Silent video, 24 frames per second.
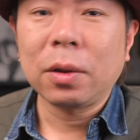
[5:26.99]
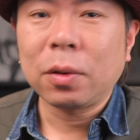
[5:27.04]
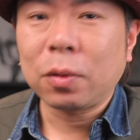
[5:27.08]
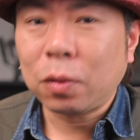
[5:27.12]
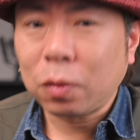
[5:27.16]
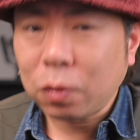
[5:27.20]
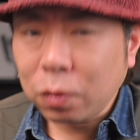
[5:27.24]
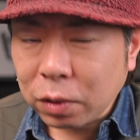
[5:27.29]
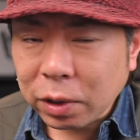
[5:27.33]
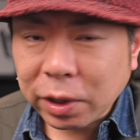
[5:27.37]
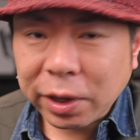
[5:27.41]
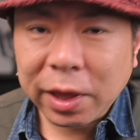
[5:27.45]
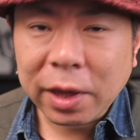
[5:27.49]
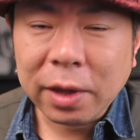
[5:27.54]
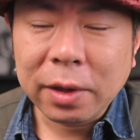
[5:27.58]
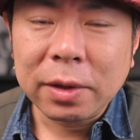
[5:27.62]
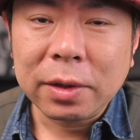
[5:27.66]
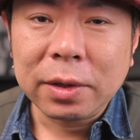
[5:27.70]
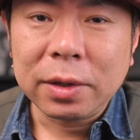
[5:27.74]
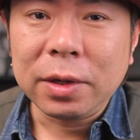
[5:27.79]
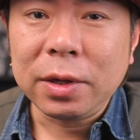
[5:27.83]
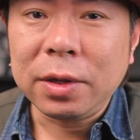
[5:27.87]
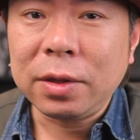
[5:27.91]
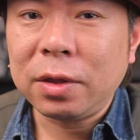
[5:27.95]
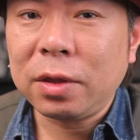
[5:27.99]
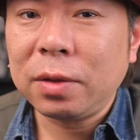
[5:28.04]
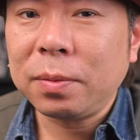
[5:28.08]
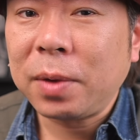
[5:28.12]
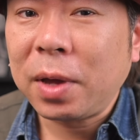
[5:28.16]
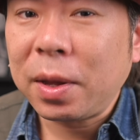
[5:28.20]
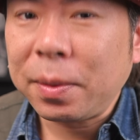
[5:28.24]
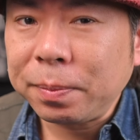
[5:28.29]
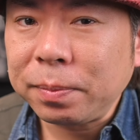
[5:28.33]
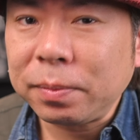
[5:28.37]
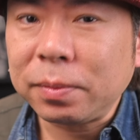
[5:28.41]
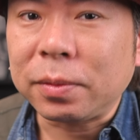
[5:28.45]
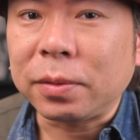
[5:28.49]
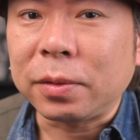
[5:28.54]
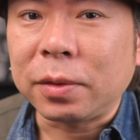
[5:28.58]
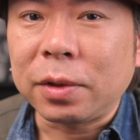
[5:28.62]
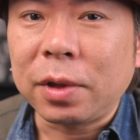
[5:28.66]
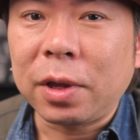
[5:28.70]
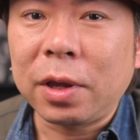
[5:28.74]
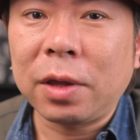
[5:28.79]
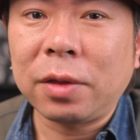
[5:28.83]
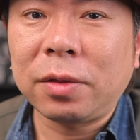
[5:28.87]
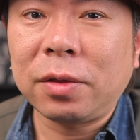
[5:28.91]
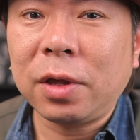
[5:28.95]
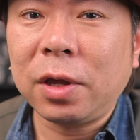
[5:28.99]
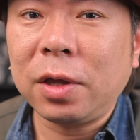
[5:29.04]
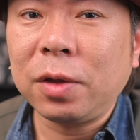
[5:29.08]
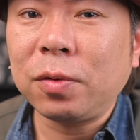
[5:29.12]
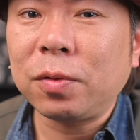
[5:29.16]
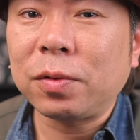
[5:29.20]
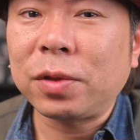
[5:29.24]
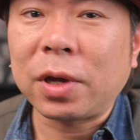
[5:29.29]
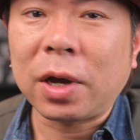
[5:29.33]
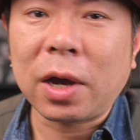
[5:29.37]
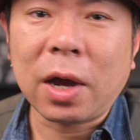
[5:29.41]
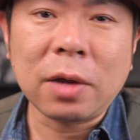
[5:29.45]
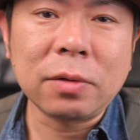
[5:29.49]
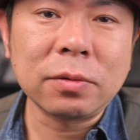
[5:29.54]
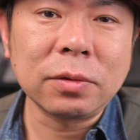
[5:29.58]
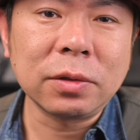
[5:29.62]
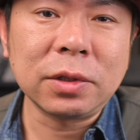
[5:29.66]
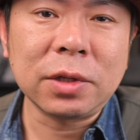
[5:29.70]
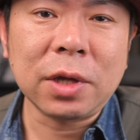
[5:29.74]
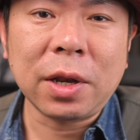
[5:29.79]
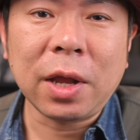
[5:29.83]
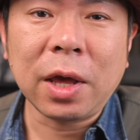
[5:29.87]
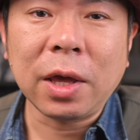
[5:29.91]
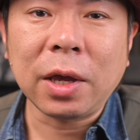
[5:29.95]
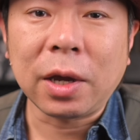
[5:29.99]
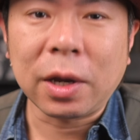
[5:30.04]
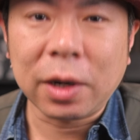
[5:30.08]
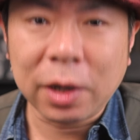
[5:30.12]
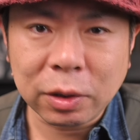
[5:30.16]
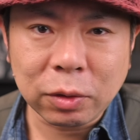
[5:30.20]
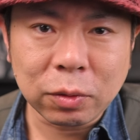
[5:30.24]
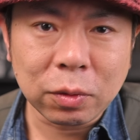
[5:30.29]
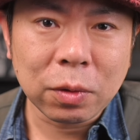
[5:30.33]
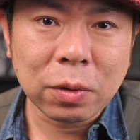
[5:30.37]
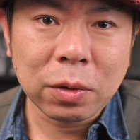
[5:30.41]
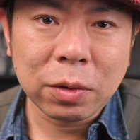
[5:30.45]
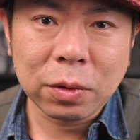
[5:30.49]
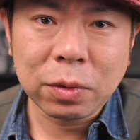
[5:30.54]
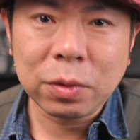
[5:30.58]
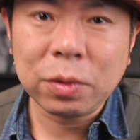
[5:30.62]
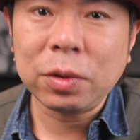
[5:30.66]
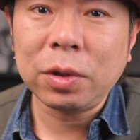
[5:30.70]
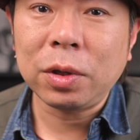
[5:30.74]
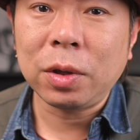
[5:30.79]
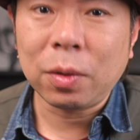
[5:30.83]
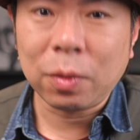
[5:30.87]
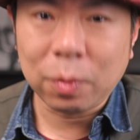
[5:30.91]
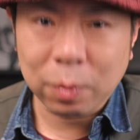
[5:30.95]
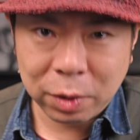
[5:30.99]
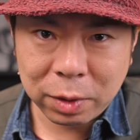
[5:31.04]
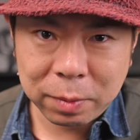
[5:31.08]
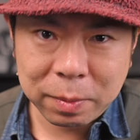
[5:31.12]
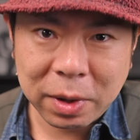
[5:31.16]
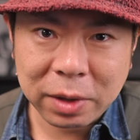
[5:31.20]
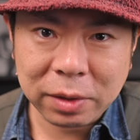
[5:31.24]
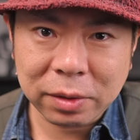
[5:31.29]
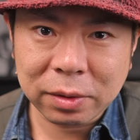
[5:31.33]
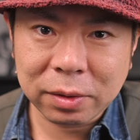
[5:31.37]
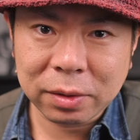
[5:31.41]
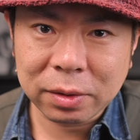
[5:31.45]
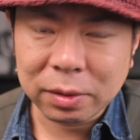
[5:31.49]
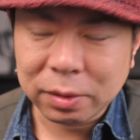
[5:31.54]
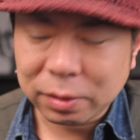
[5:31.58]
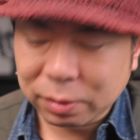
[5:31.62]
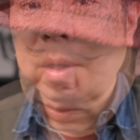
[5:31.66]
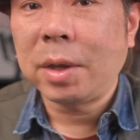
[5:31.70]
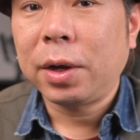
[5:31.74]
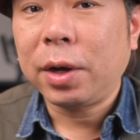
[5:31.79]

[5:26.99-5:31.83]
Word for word: ここがね、一番、えー、性能差があるんじゃないかなというふうに思います。